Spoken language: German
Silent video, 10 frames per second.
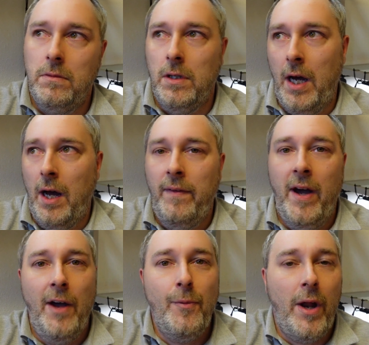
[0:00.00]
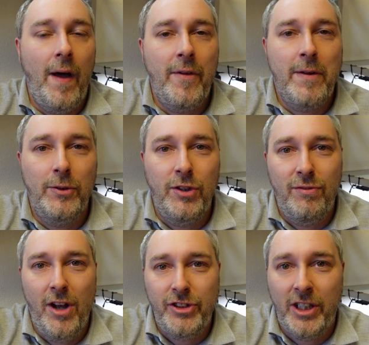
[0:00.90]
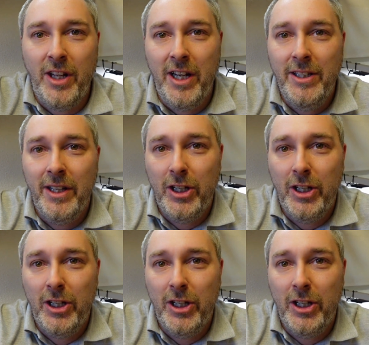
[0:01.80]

ja, der ein oder andere wird sich vielleicht daran erinnern,